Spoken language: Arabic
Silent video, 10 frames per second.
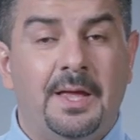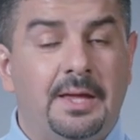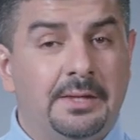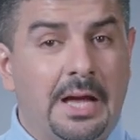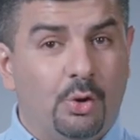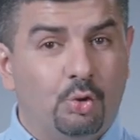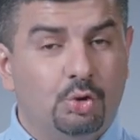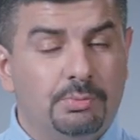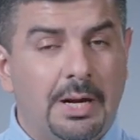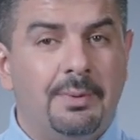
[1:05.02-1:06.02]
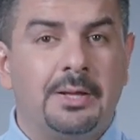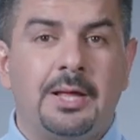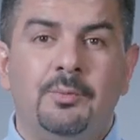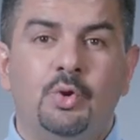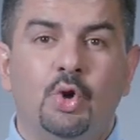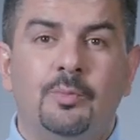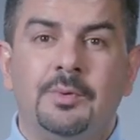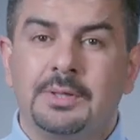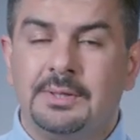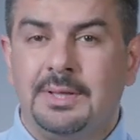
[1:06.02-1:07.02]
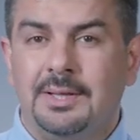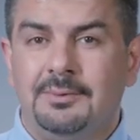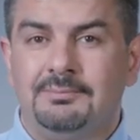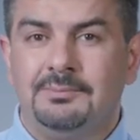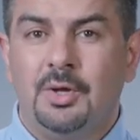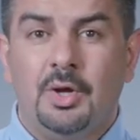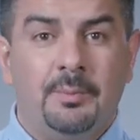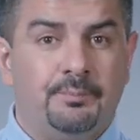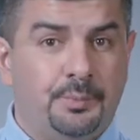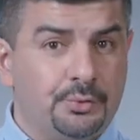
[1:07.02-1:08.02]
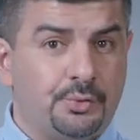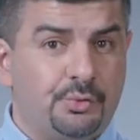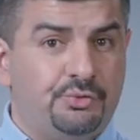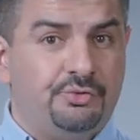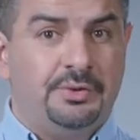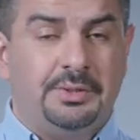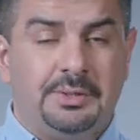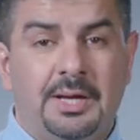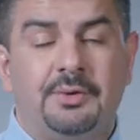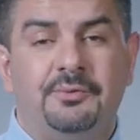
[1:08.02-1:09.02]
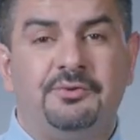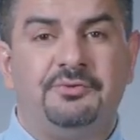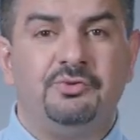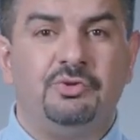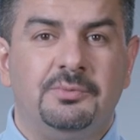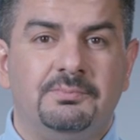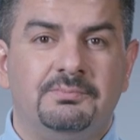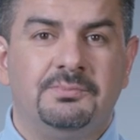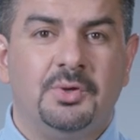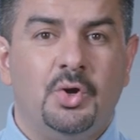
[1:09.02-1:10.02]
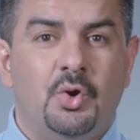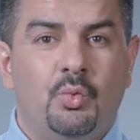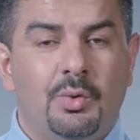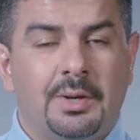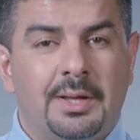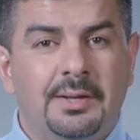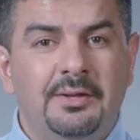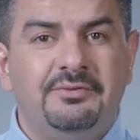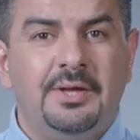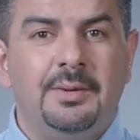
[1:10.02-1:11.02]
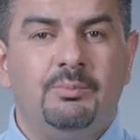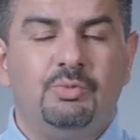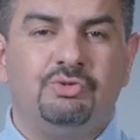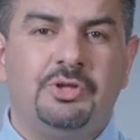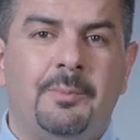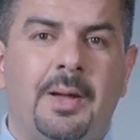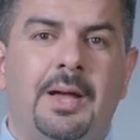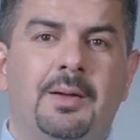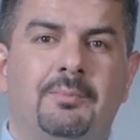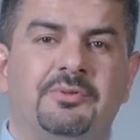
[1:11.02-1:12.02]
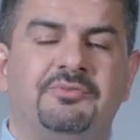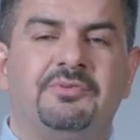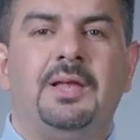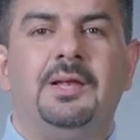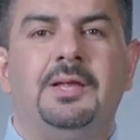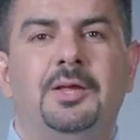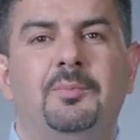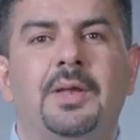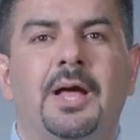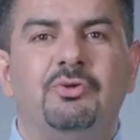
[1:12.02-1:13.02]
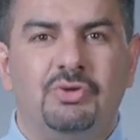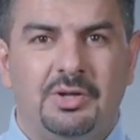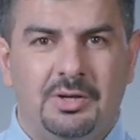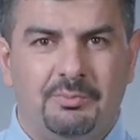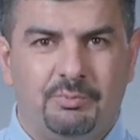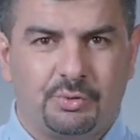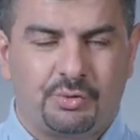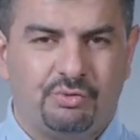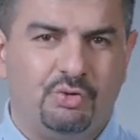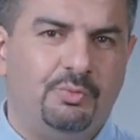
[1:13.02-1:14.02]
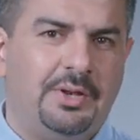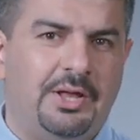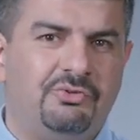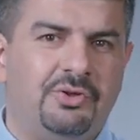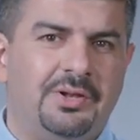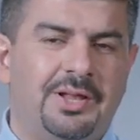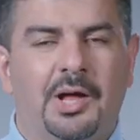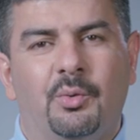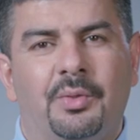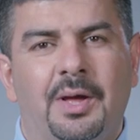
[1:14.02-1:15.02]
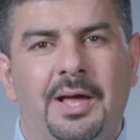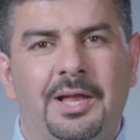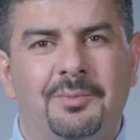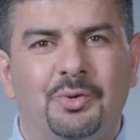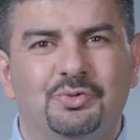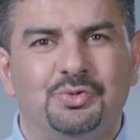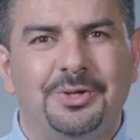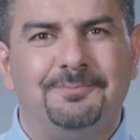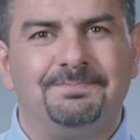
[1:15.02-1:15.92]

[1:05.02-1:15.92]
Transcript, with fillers: يعقوب قبل كم يوم انقتل بطرس كان في السجن والكنيسة مجتمعة بتصلي من أجل بطرس ومن أجل الأوضاع اللي موجودة